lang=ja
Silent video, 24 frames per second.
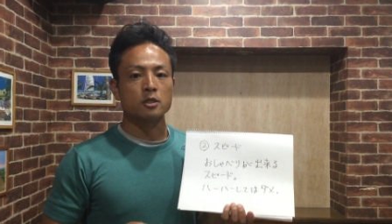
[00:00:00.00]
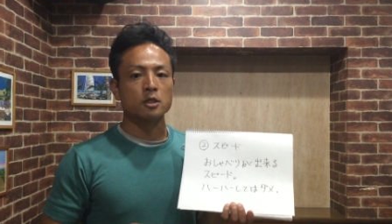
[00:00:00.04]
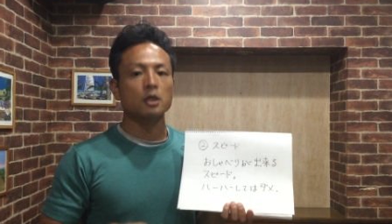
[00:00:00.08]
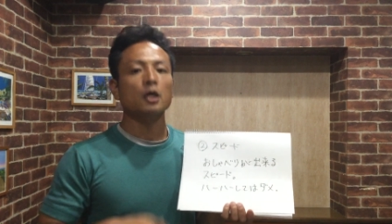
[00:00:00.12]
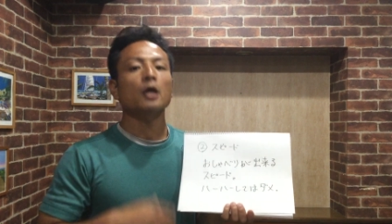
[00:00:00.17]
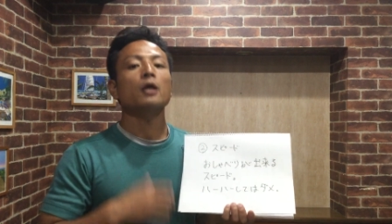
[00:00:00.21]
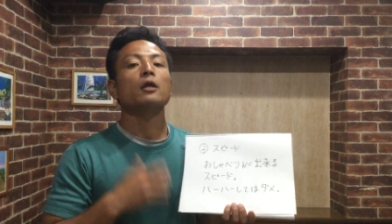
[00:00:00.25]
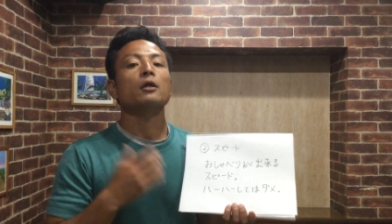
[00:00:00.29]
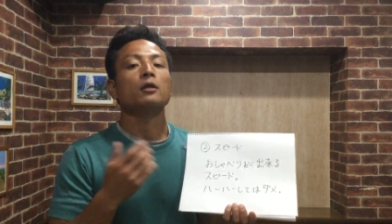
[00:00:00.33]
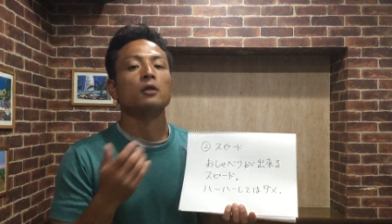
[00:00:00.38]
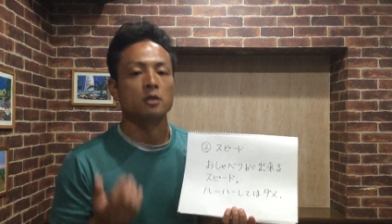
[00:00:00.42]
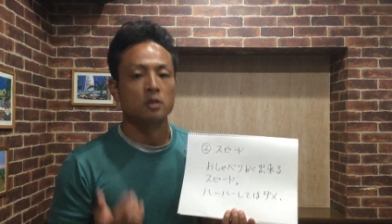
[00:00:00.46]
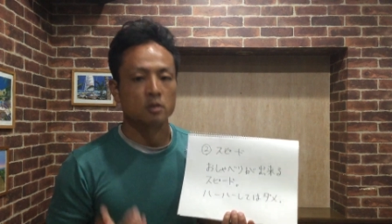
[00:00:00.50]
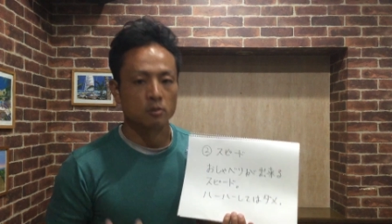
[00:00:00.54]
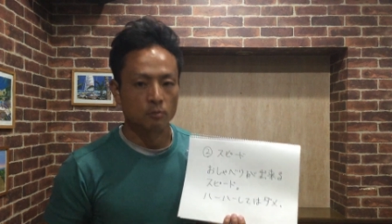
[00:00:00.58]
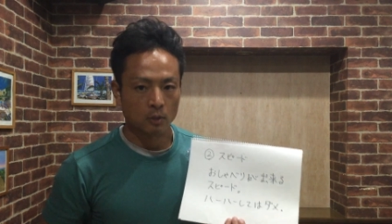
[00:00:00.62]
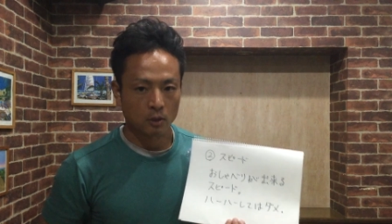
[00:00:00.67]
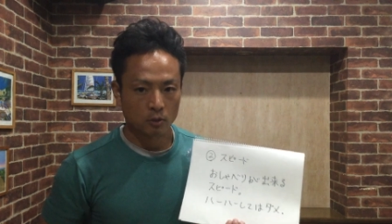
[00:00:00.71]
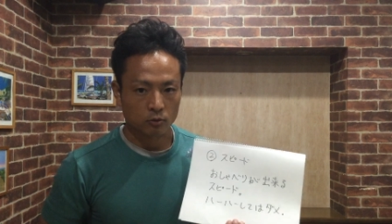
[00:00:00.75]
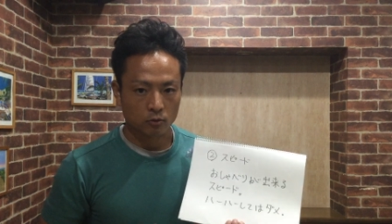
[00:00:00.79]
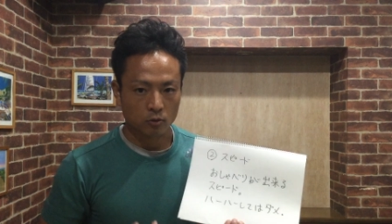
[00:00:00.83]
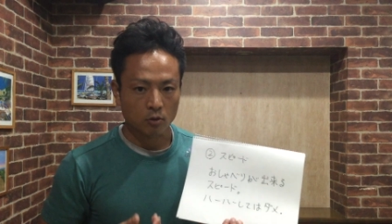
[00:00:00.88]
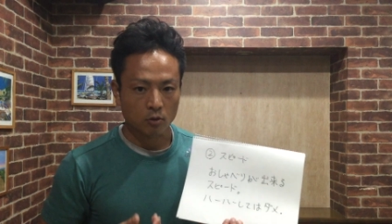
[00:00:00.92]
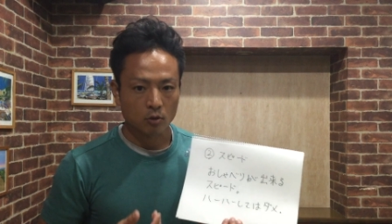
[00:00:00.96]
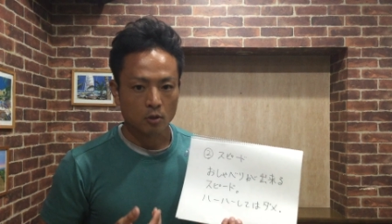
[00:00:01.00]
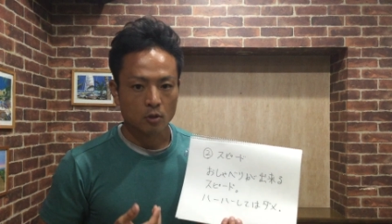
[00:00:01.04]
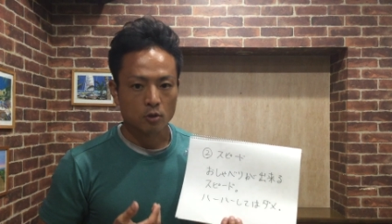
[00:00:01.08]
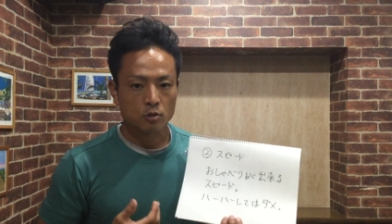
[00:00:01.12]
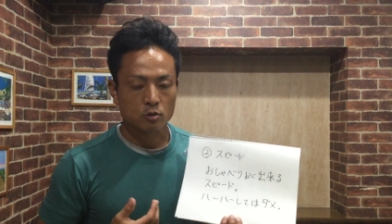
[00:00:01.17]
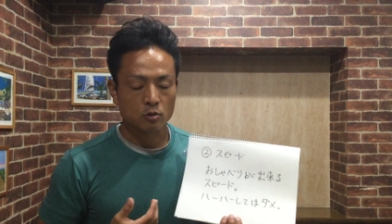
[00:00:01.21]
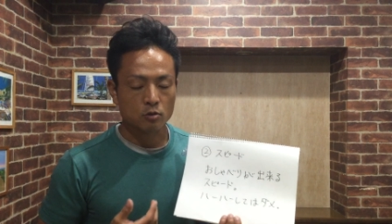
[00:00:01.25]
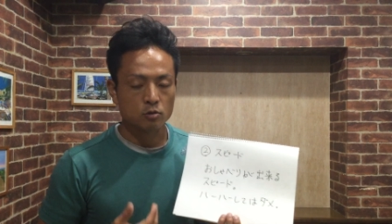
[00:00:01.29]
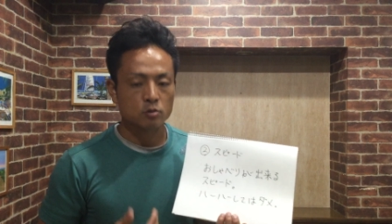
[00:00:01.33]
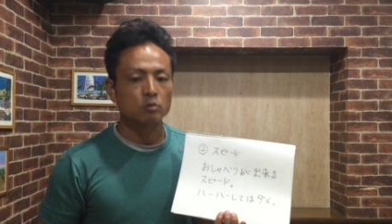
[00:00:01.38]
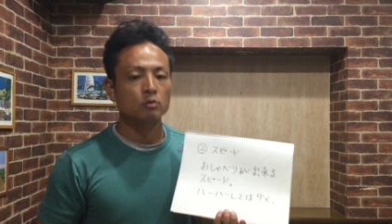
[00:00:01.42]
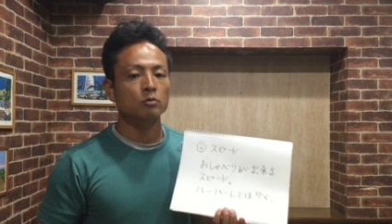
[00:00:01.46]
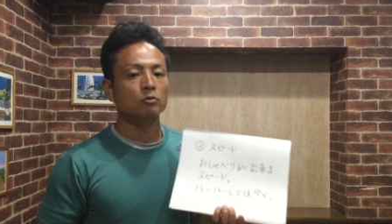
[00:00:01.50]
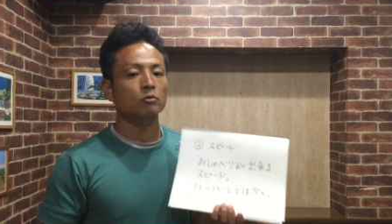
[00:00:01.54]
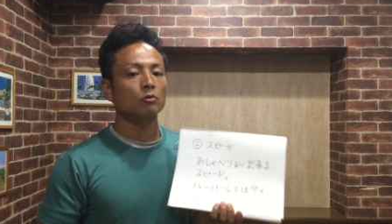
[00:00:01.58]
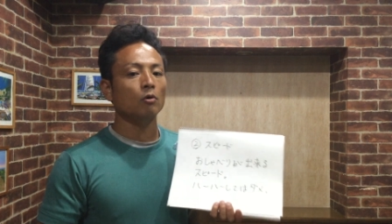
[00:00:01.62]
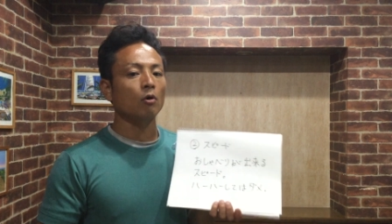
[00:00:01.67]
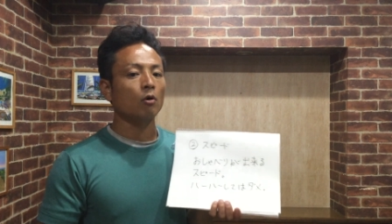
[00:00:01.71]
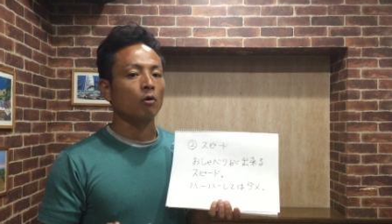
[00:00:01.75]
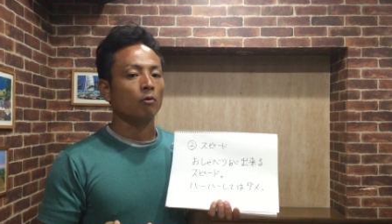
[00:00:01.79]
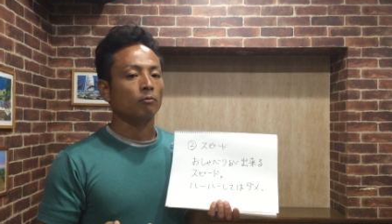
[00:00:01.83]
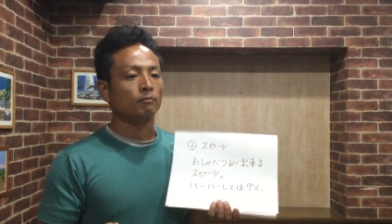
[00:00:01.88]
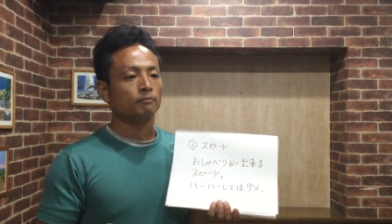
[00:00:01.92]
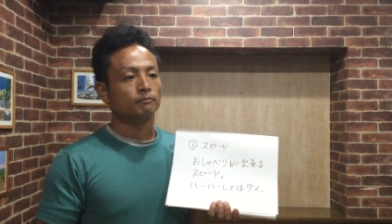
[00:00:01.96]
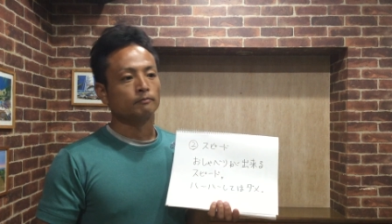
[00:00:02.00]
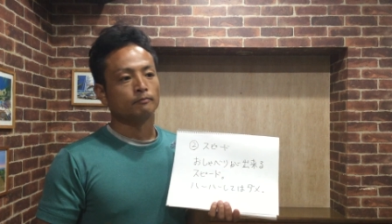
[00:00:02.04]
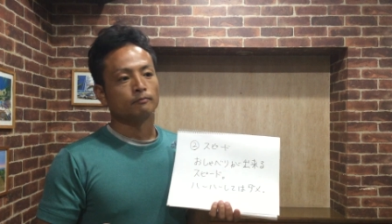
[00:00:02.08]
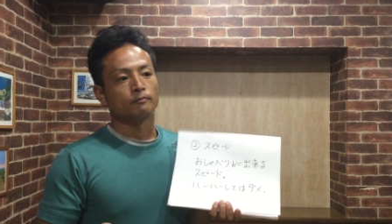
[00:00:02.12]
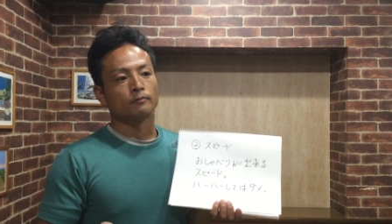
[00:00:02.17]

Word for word: 疲れてしまうと。そうすると